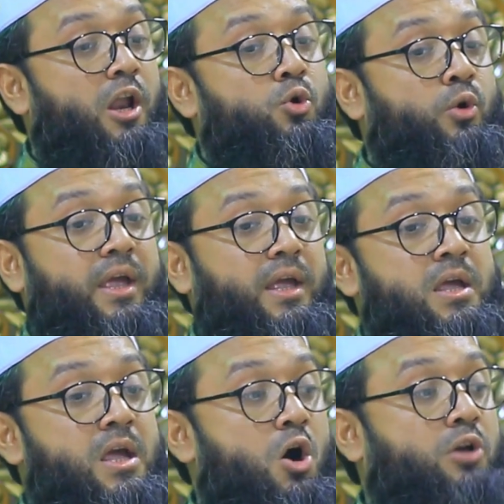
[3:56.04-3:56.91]
ঘরে ঢুকে
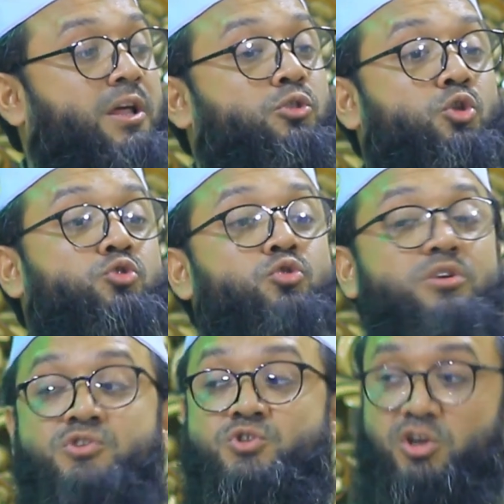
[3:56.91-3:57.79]
অর্থাৎ নতুন
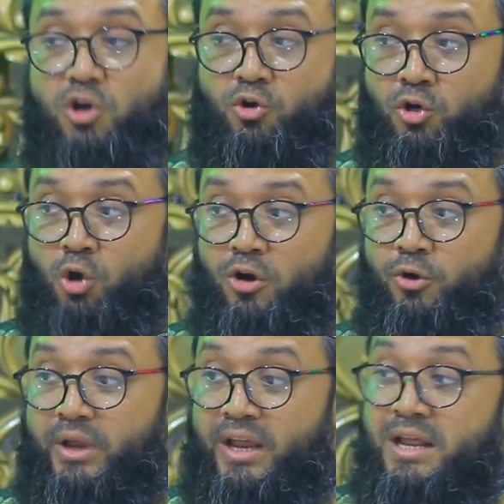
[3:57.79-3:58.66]
স্ত্রী যখন ঘরে
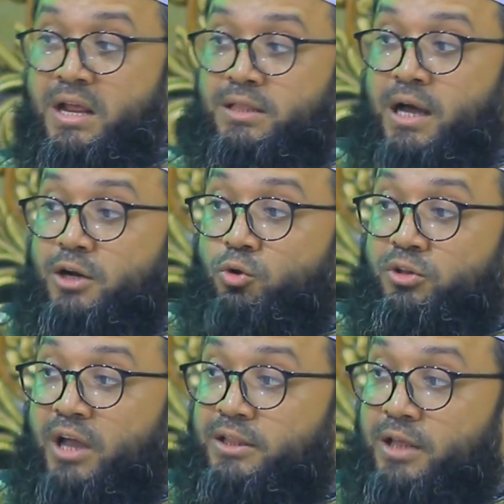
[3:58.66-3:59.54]
ঢুকে তার
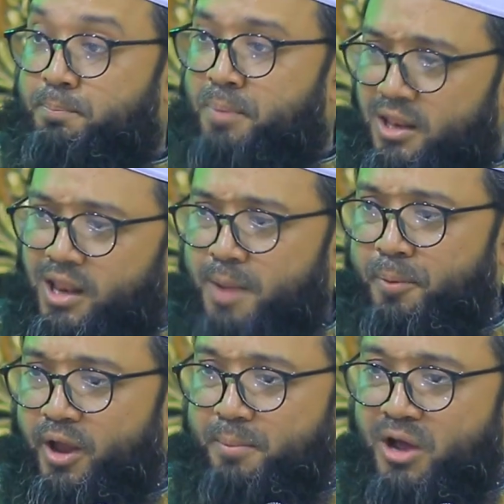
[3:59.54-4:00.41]
কথায় তার পাল্লায় পড়ে